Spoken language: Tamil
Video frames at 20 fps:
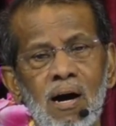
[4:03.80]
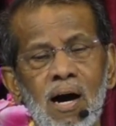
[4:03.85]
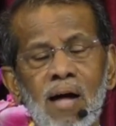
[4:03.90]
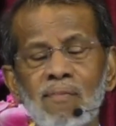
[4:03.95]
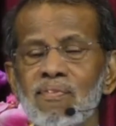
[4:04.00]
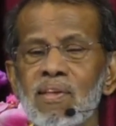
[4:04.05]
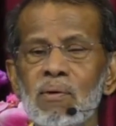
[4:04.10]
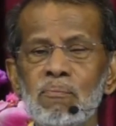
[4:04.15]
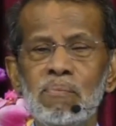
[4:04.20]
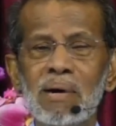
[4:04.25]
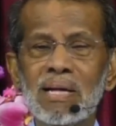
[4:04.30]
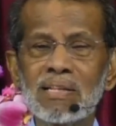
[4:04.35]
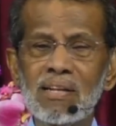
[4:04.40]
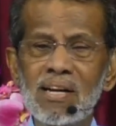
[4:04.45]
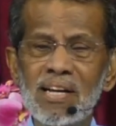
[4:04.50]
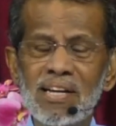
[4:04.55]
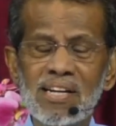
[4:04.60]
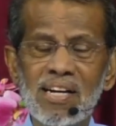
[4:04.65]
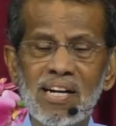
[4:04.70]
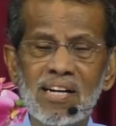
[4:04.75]
அந்த
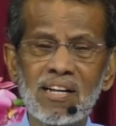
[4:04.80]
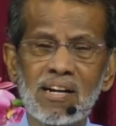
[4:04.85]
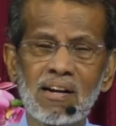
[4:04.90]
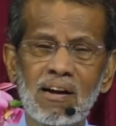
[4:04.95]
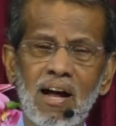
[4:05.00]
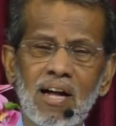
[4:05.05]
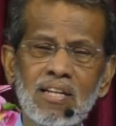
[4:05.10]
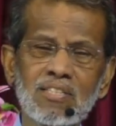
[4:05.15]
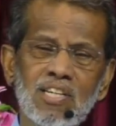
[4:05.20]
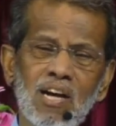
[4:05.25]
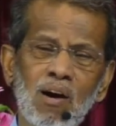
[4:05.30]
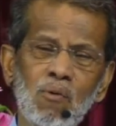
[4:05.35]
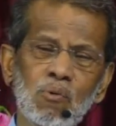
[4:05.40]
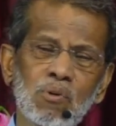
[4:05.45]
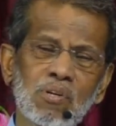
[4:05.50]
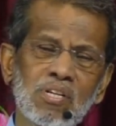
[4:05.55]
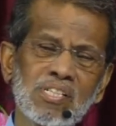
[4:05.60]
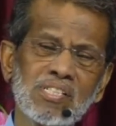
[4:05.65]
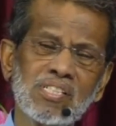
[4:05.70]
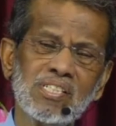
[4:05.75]
பதிலை கேட்ட
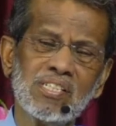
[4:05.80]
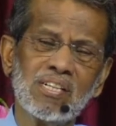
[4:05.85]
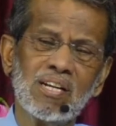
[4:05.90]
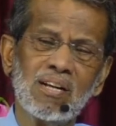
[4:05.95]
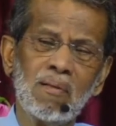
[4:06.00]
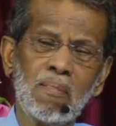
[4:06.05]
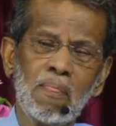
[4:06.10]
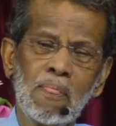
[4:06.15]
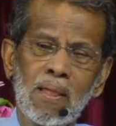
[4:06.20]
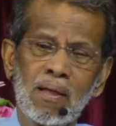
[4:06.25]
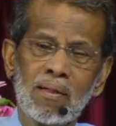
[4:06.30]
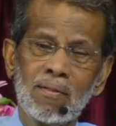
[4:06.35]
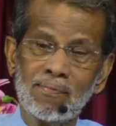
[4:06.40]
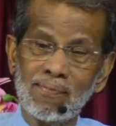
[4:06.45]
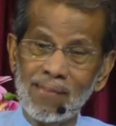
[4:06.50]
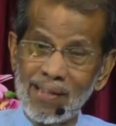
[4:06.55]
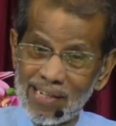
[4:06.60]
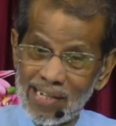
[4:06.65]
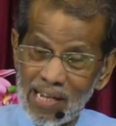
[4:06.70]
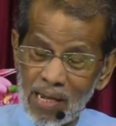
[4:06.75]
ராஜாவுக்கு
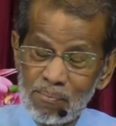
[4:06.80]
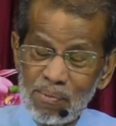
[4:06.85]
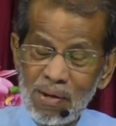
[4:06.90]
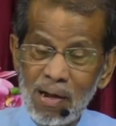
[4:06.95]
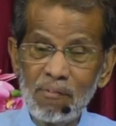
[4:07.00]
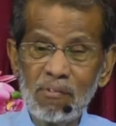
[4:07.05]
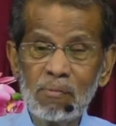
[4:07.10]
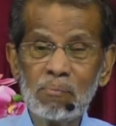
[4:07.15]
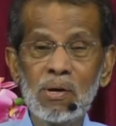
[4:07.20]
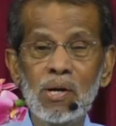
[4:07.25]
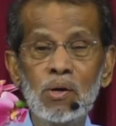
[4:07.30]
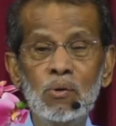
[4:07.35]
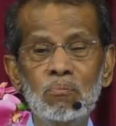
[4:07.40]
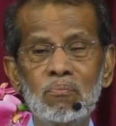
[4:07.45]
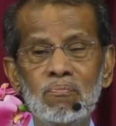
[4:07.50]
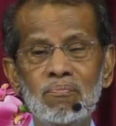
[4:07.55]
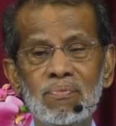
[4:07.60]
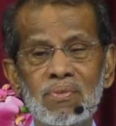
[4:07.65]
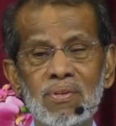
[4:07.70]
நெகேமியாவின் மேலும்